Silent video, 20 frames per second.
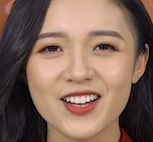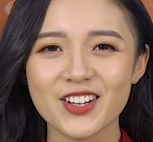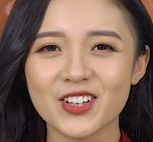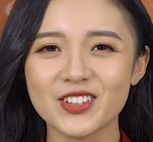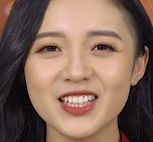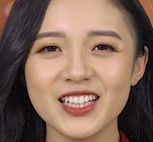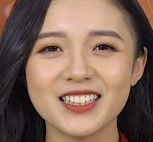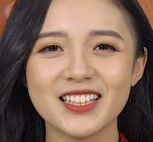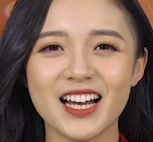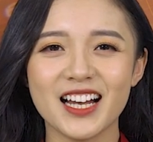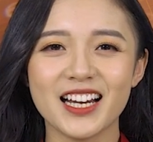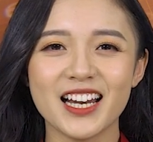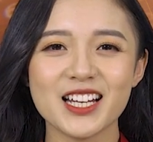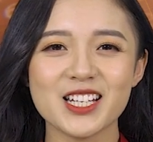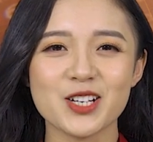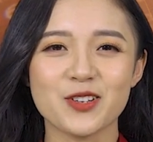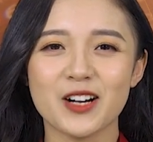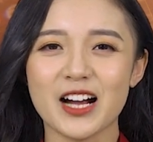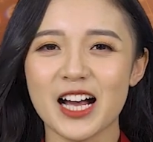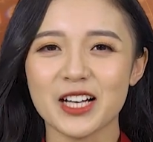Có thể thấy là
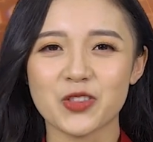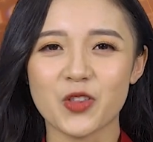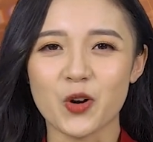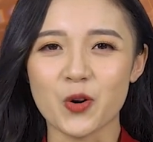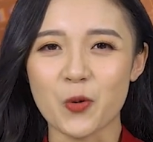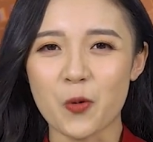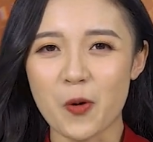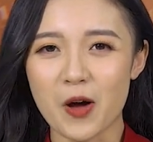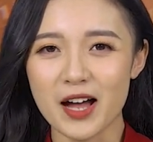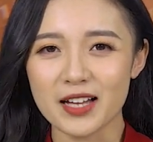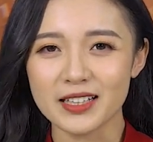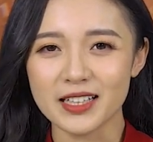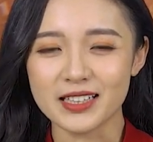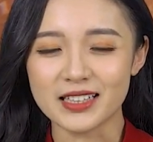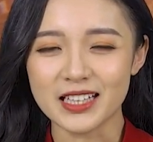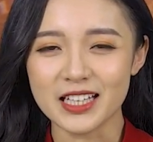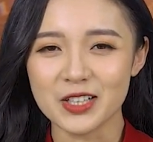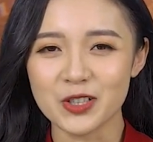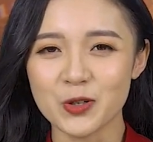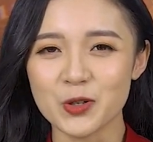trong hai tuần qua thì
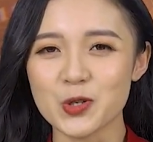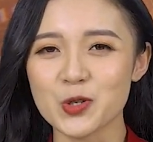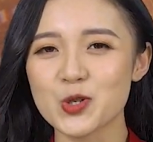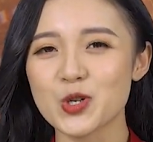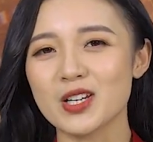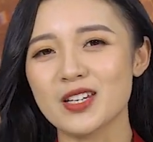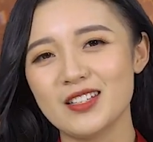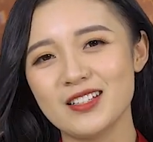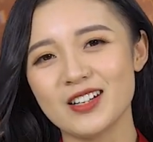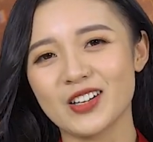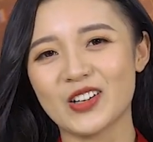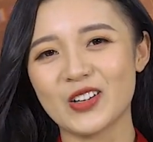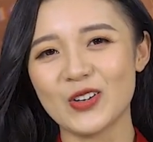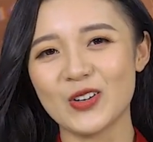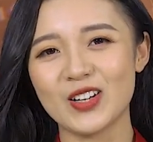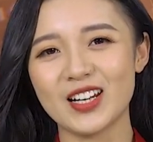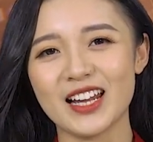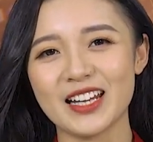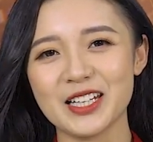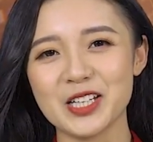tin đồn chuyển nhượng
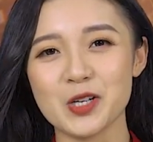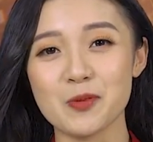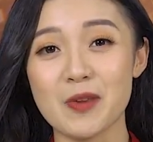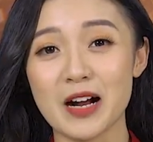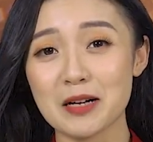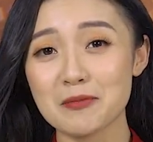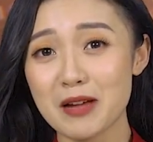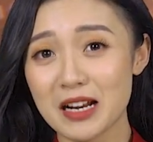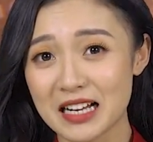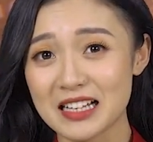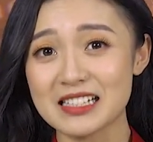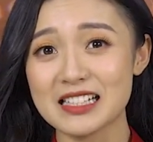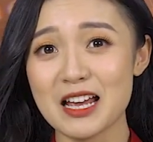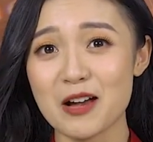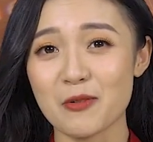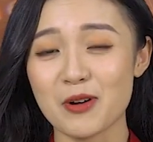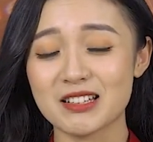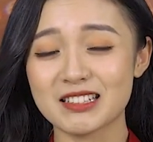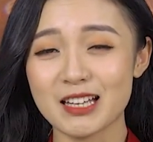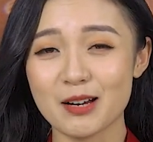luôn là điều mà các bạn khán
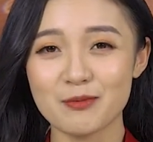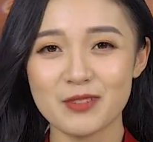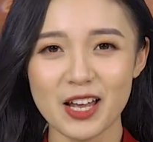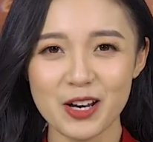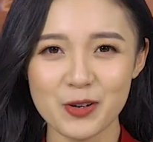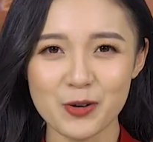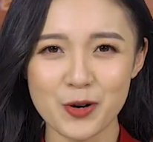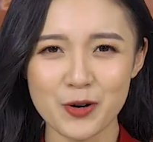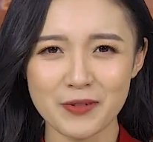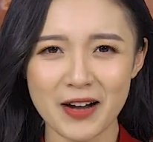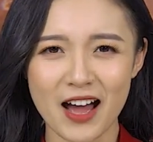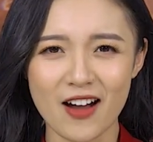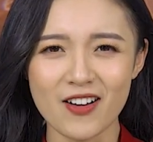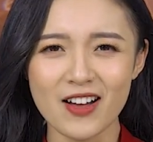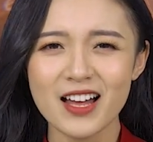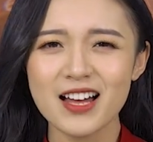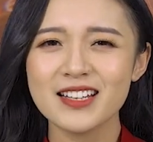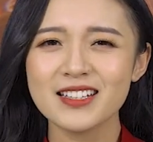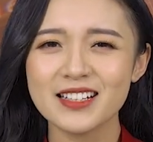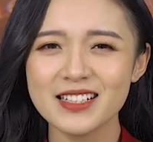giả quan tâm nhất đúng không nào?
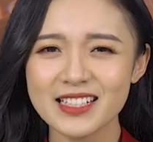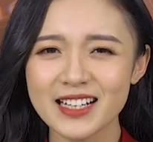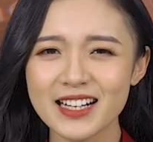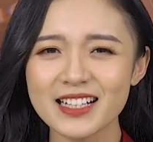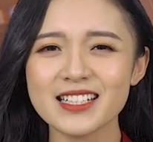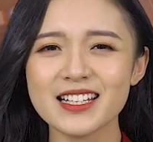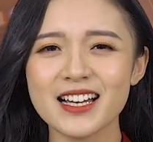Nhưng chắc